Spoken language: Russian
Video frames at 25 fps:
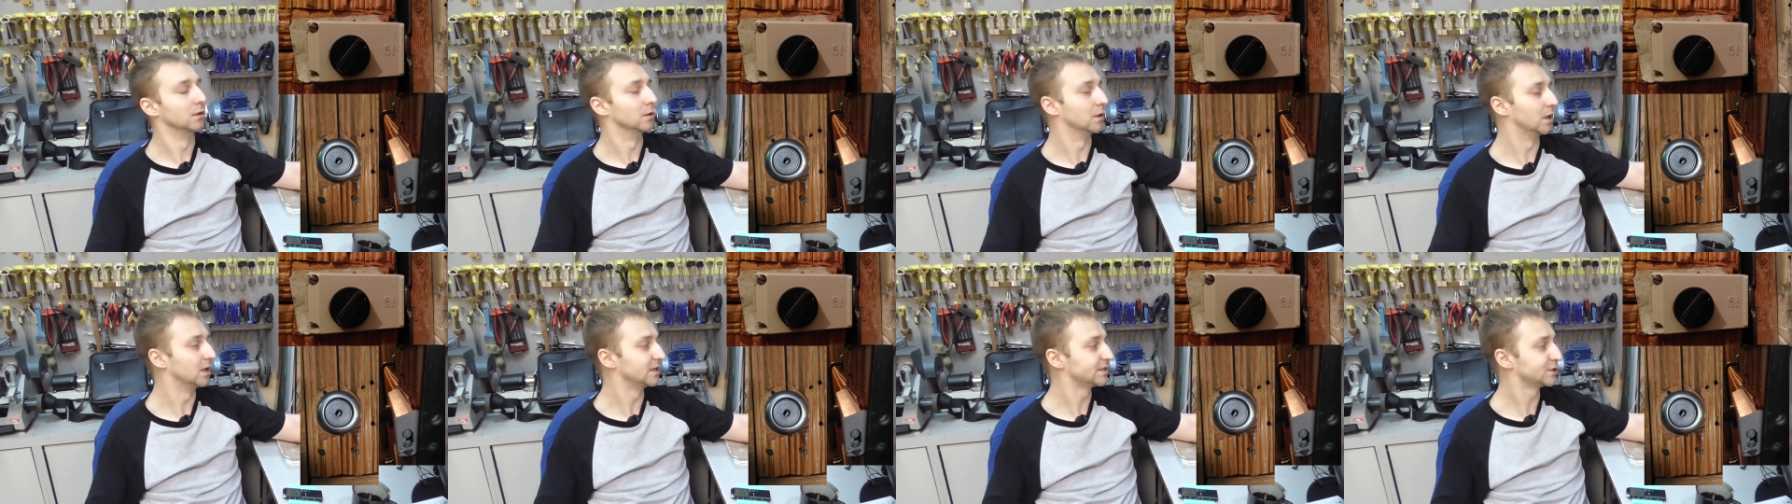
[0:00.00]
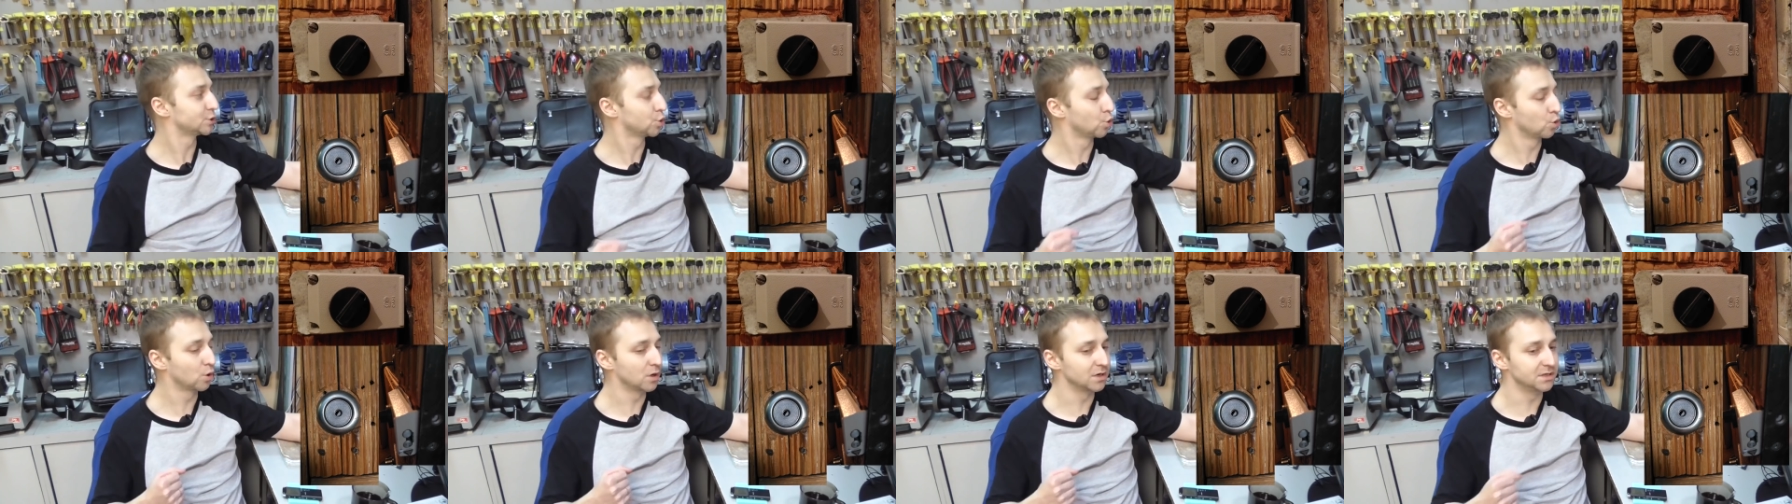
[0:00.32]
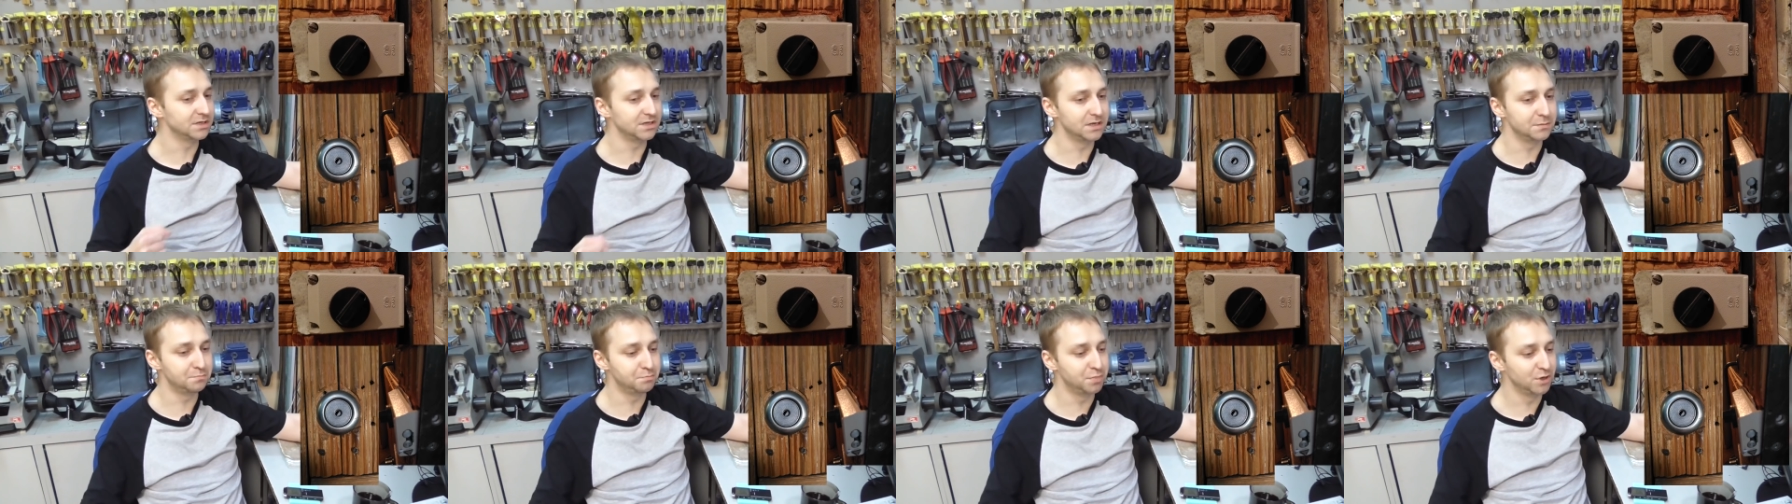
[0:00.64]

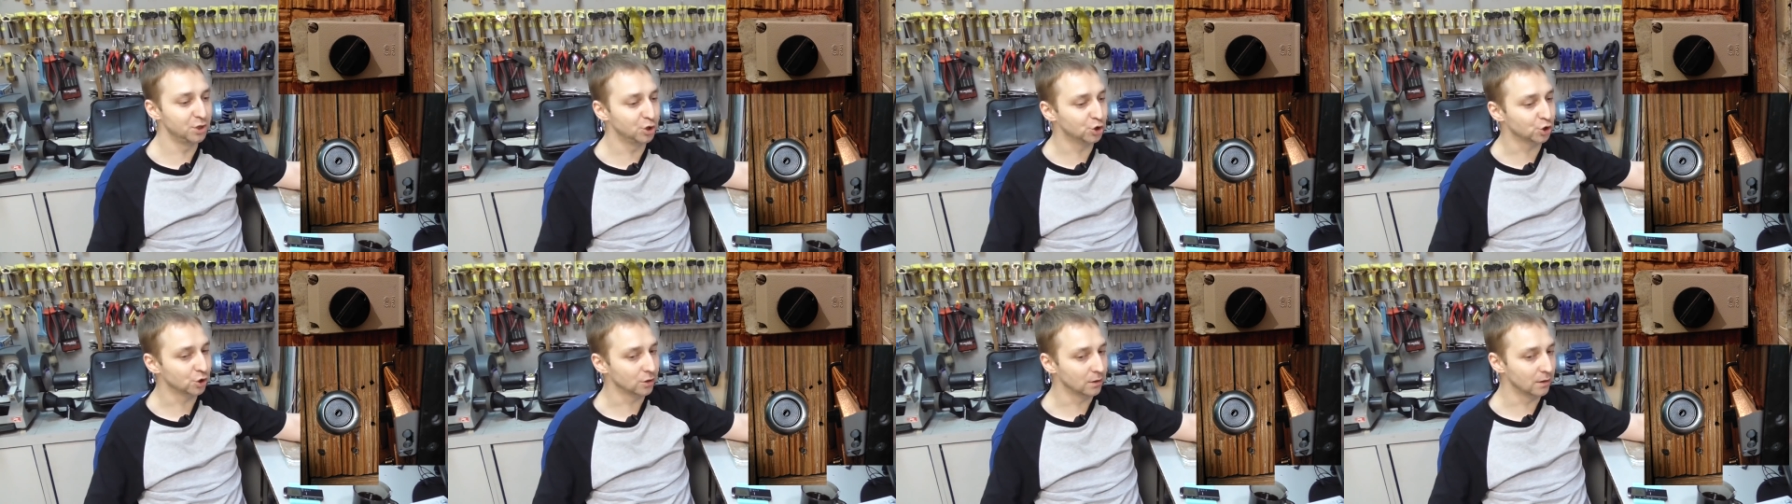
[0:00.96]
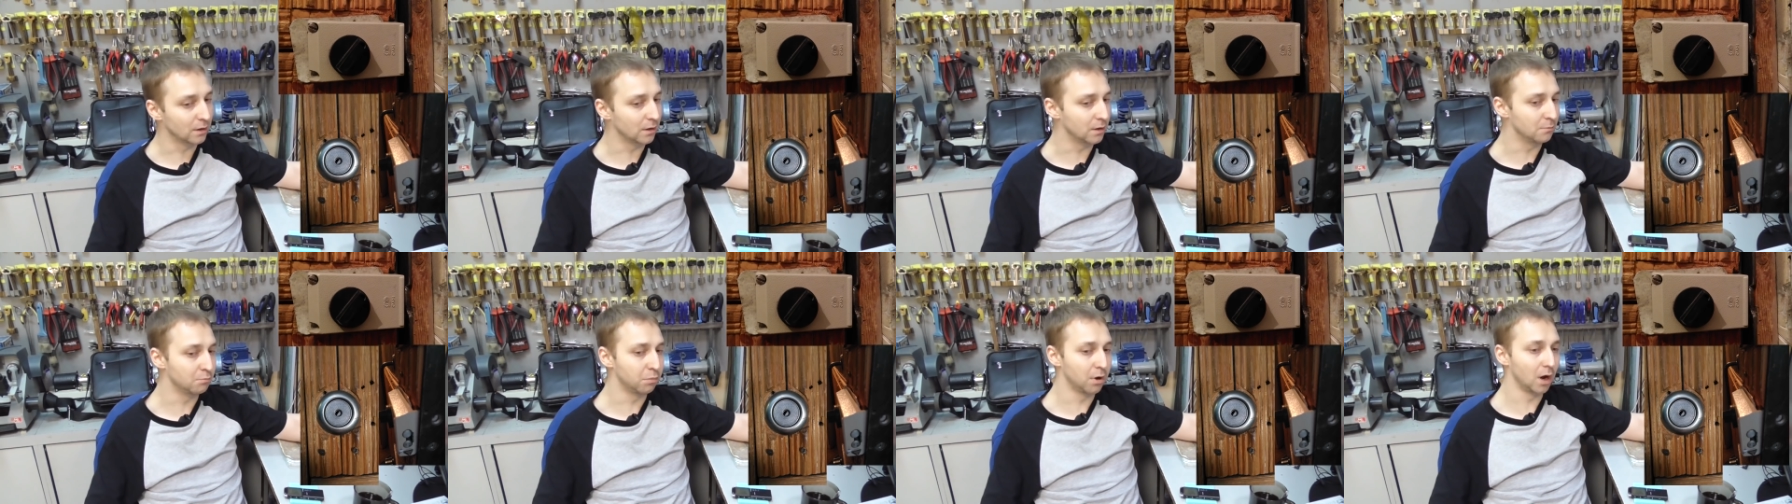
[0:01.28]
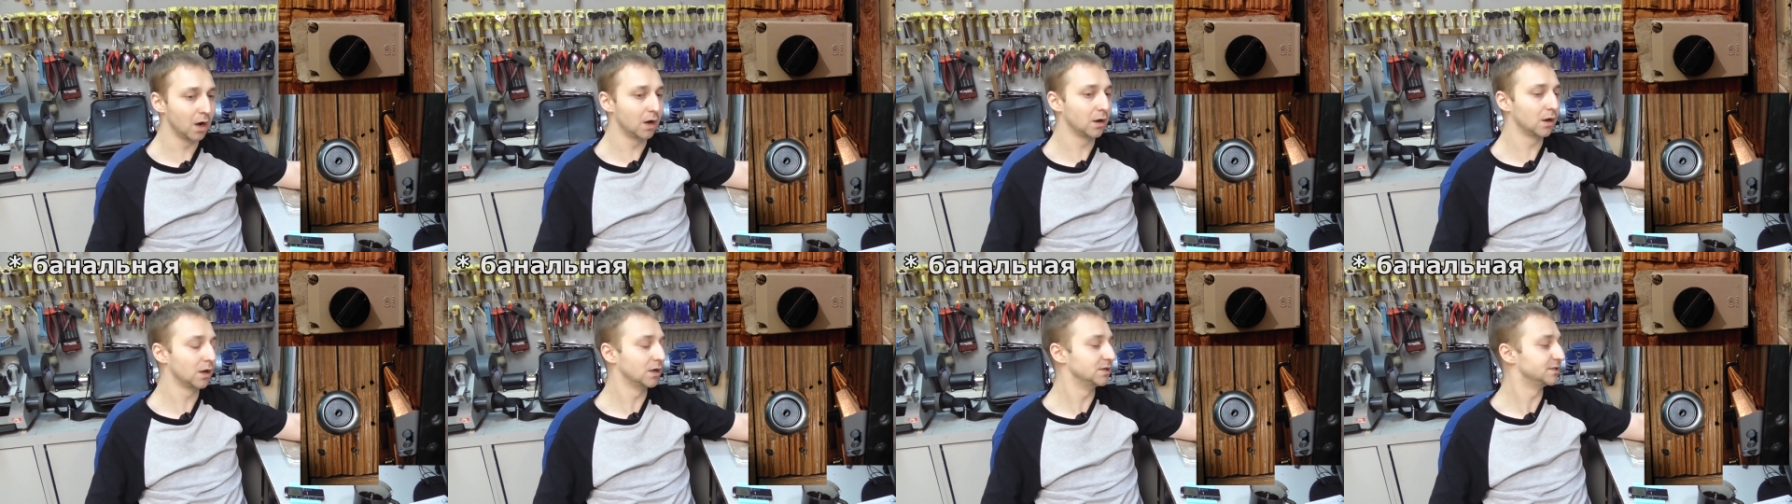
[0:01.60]
Настолько типичная и
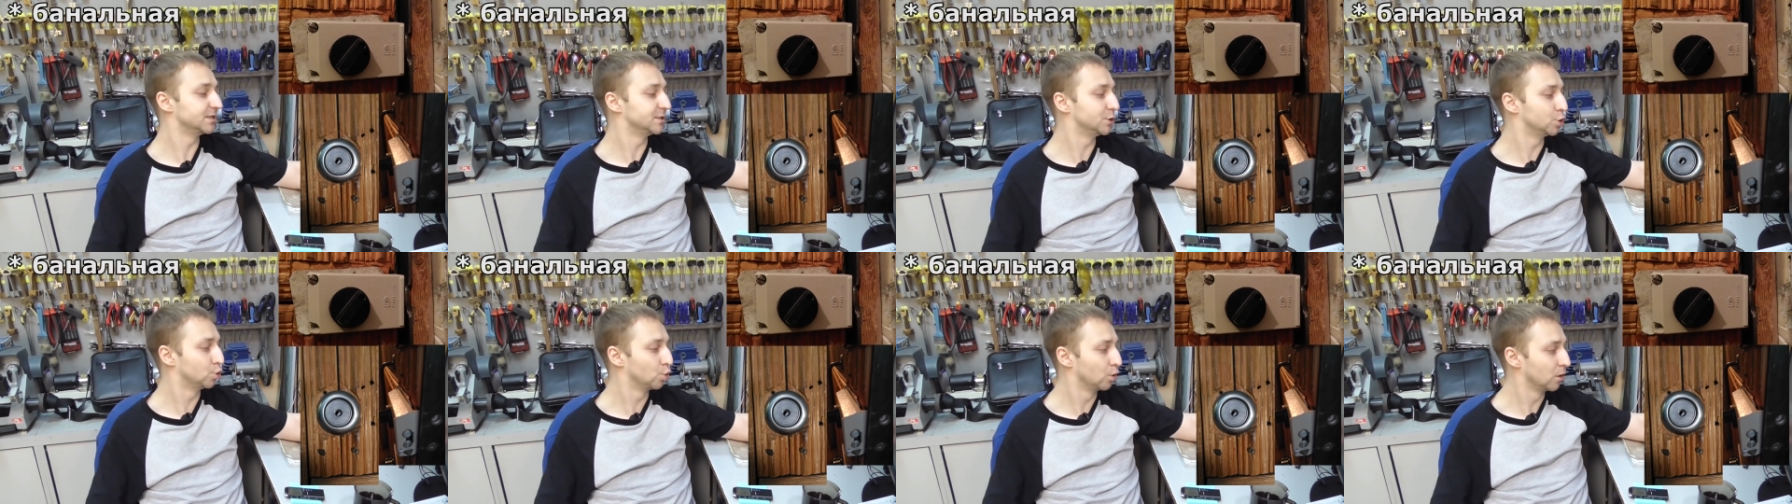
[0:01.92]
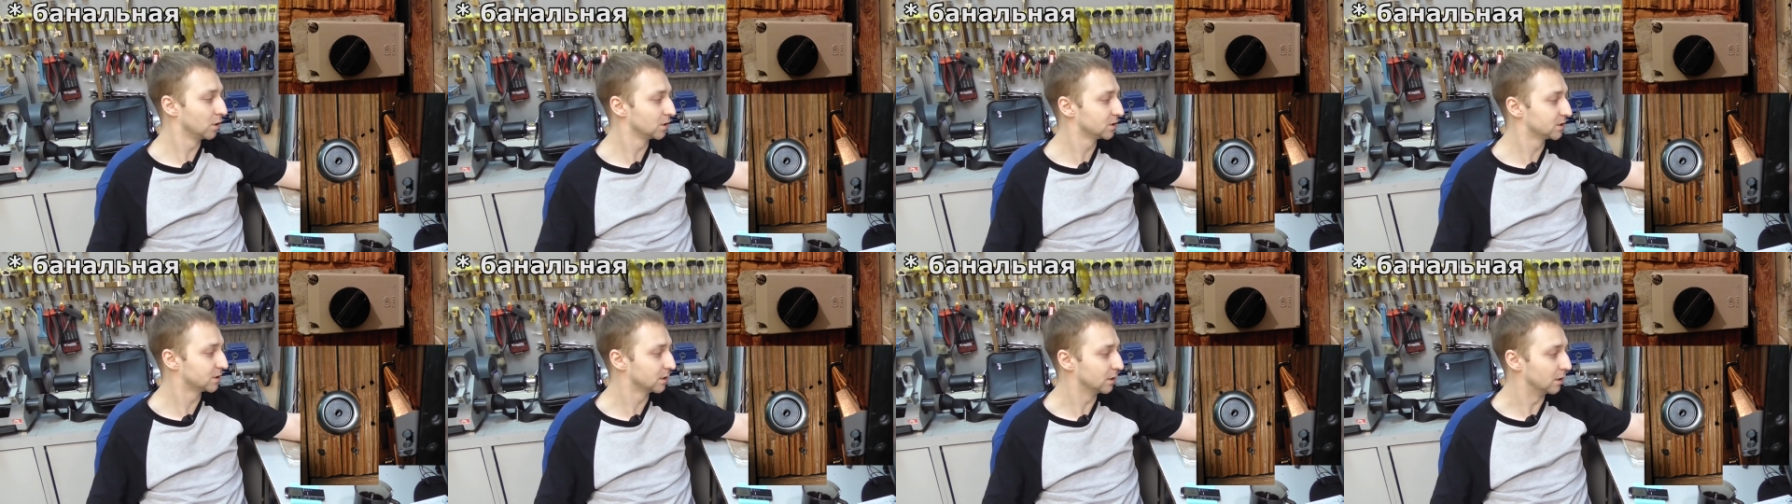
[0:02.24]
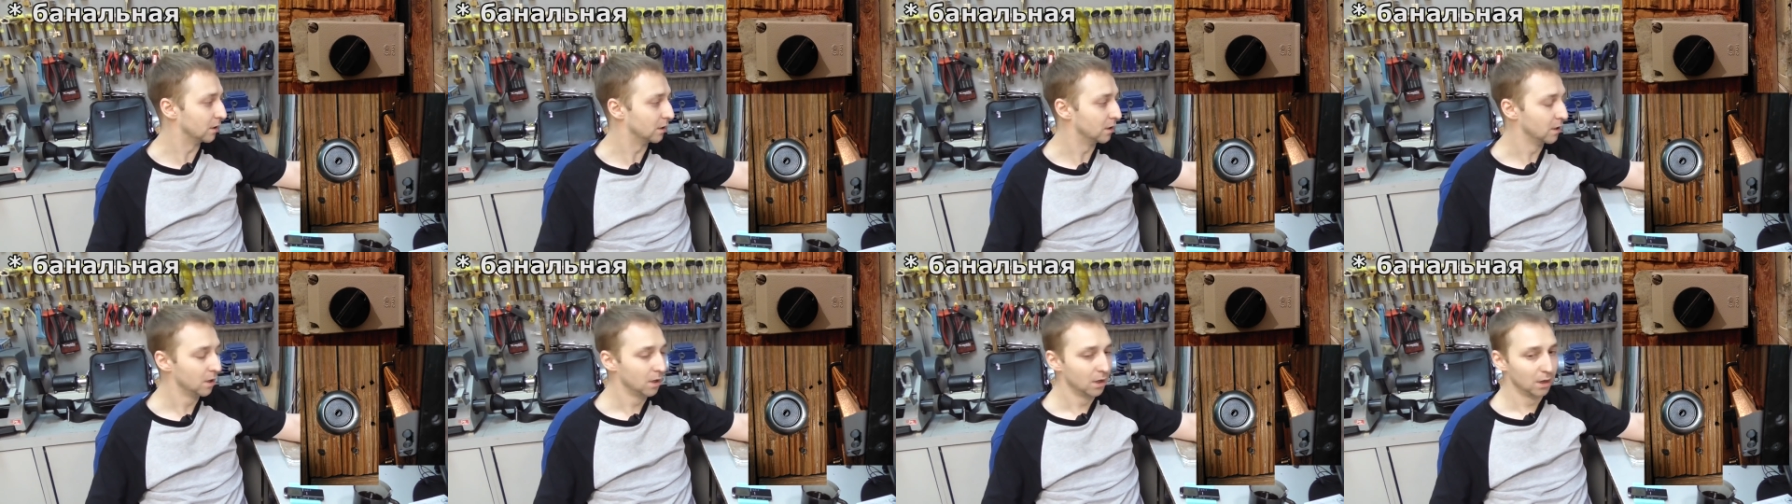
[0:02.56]
больная
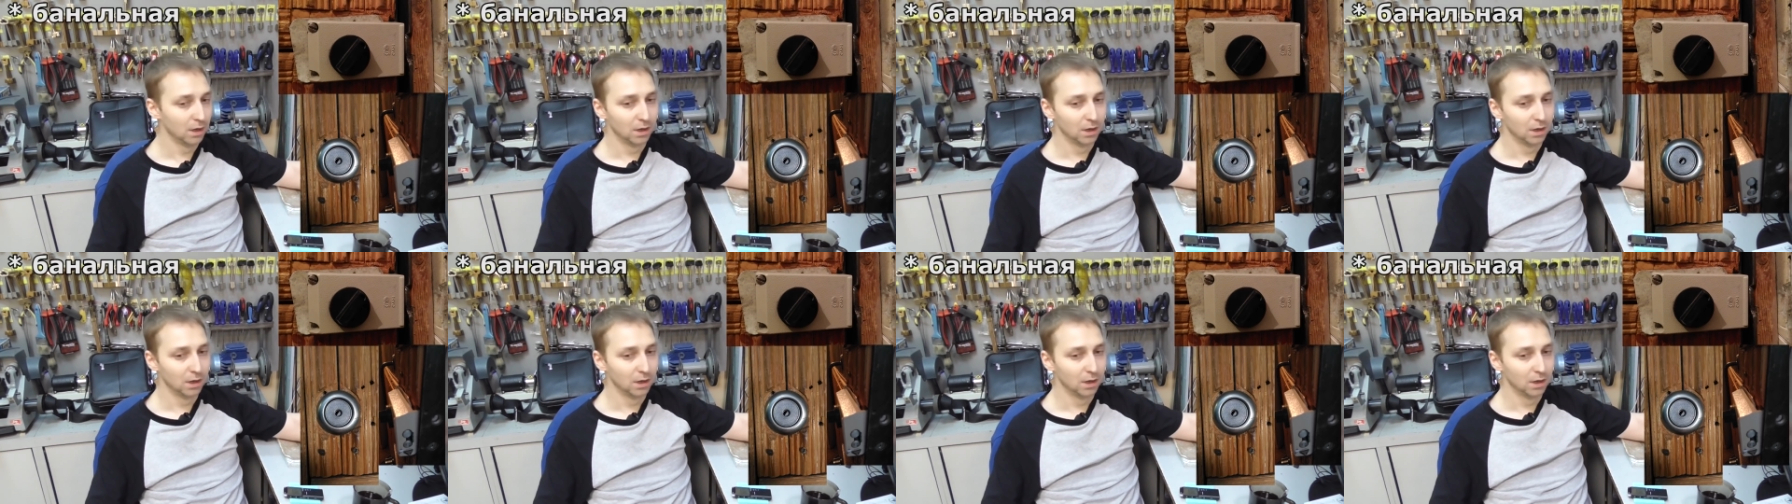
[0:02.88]
ситуация,